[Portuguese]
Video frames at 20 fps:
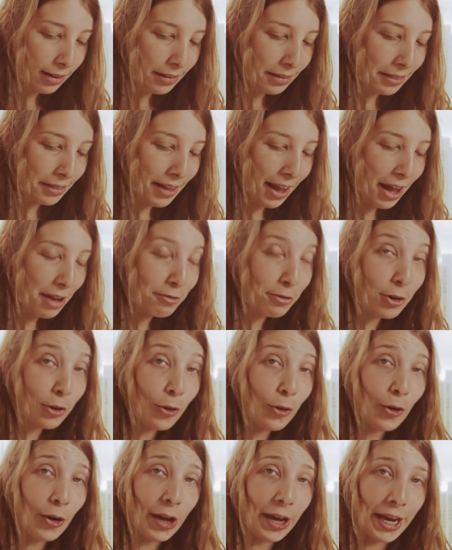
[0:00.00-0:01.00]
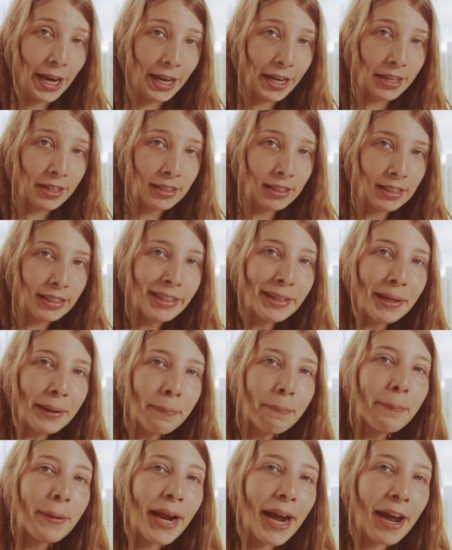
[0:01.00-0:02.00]
deve ocorrer,
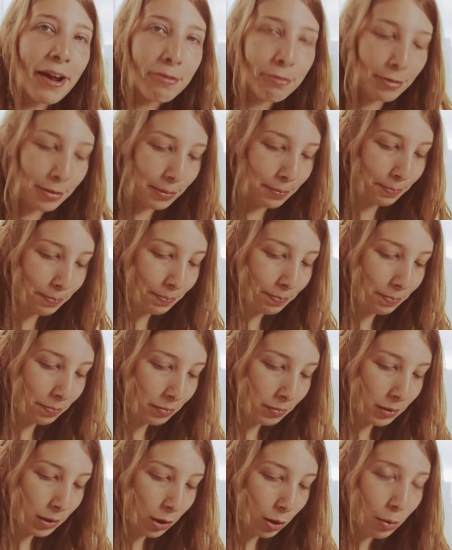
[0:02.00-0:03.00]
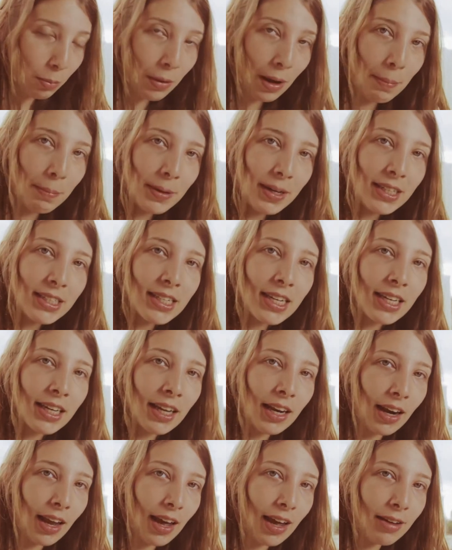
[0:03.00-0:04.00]
em breve, uma brisa
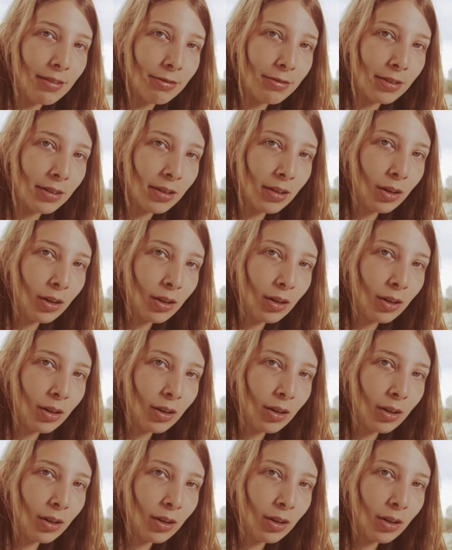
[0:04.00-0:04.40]
que leve,